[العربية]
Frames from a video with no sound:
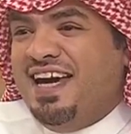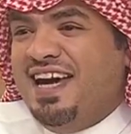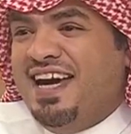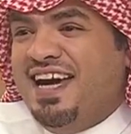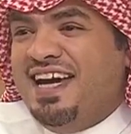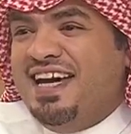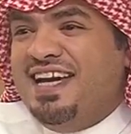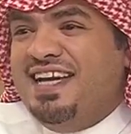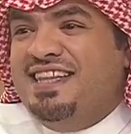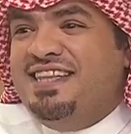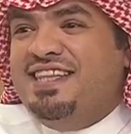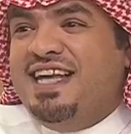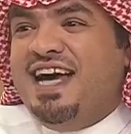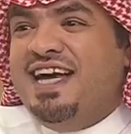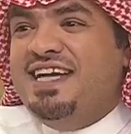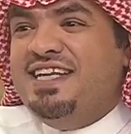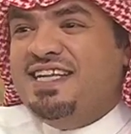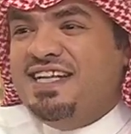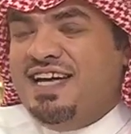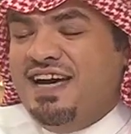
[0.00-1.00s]

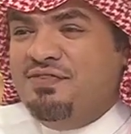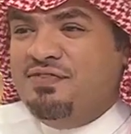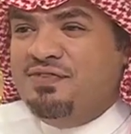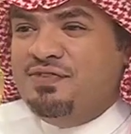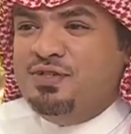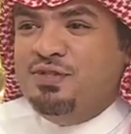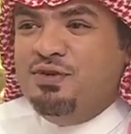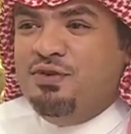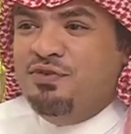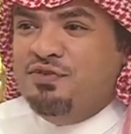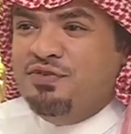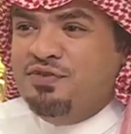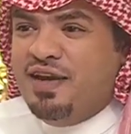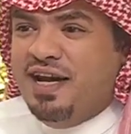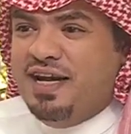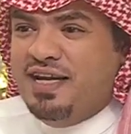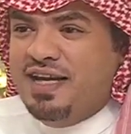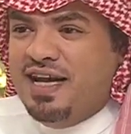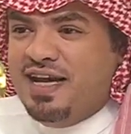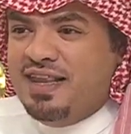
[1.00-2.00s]
للاجابه على هذا تشوف السؤال
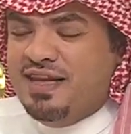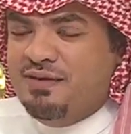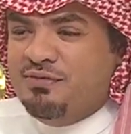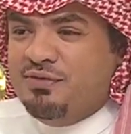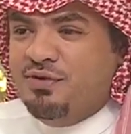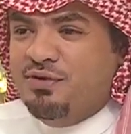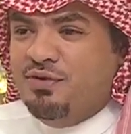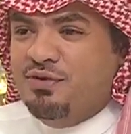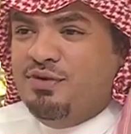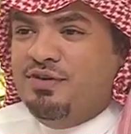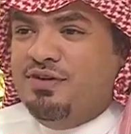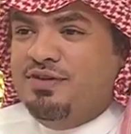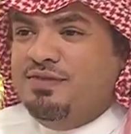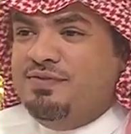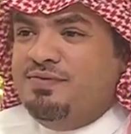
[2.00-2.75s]
يعني هذا الموضوع